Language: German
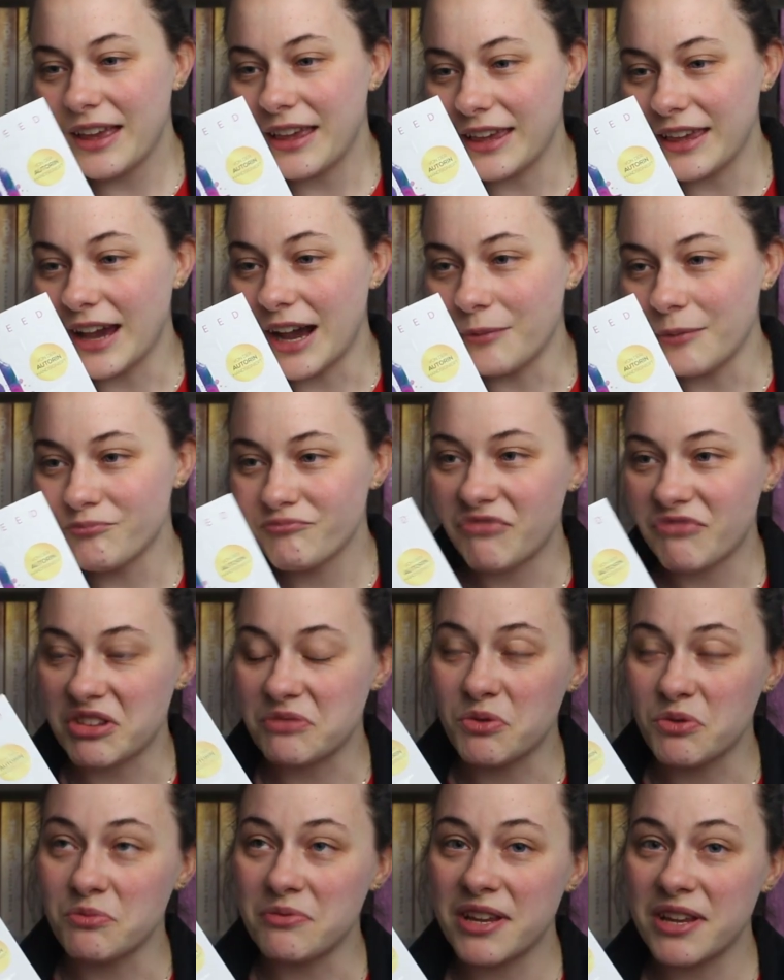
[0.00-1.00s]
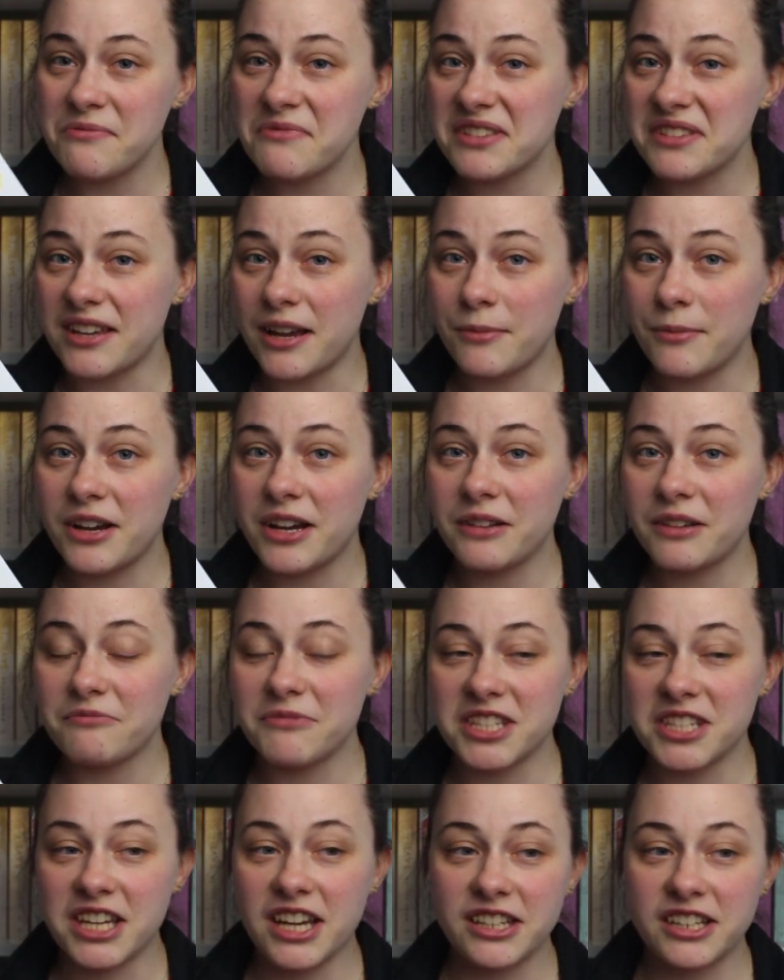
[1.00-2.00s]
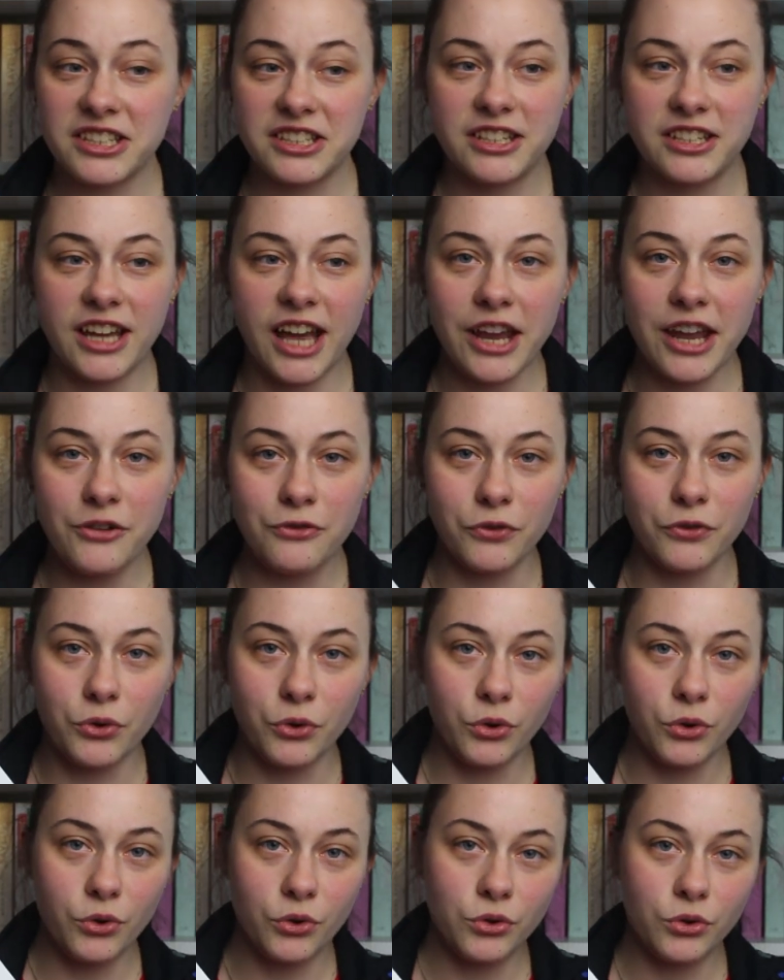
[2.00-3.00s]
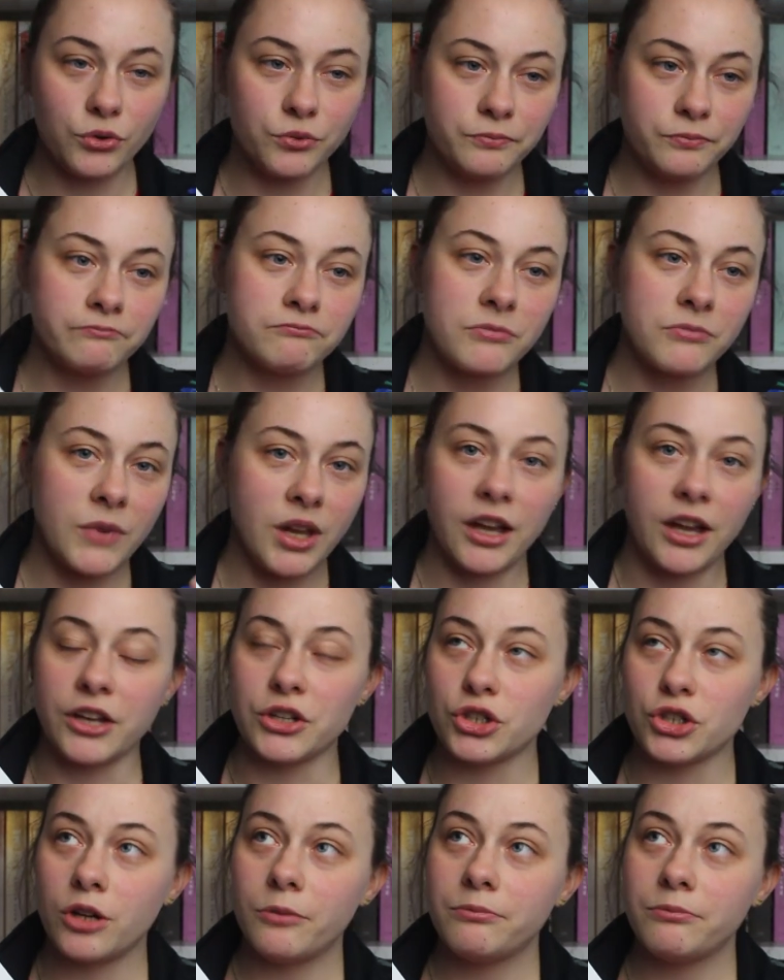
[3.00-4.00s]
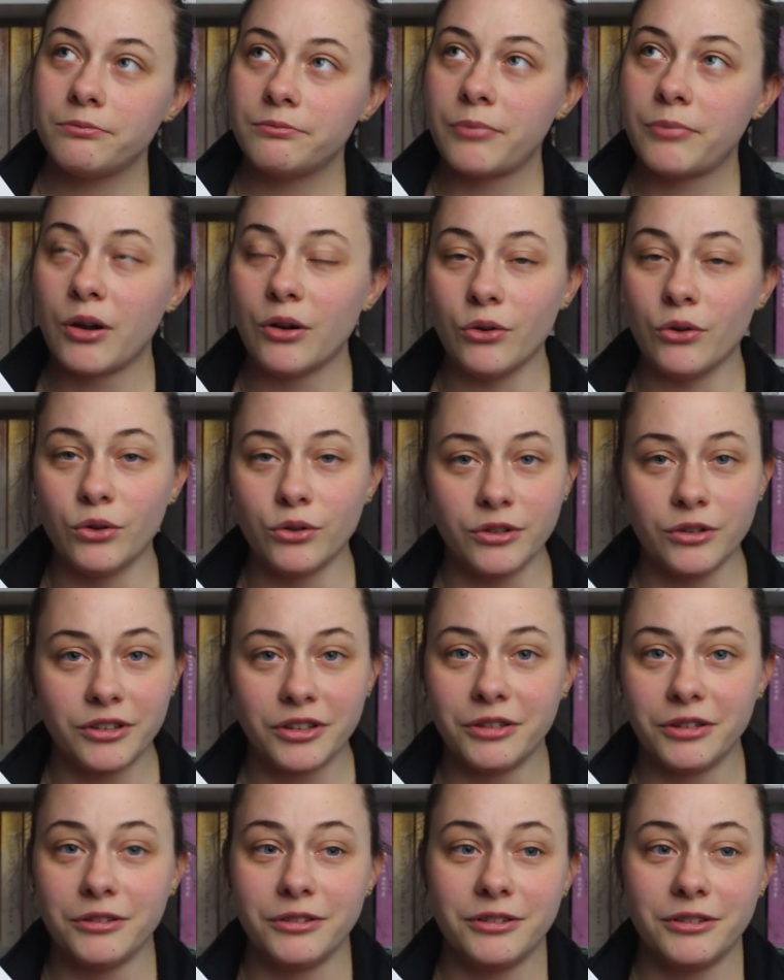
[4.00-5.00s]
ja, das Problem ist aber, sie hat keine Wohnung keinen Job und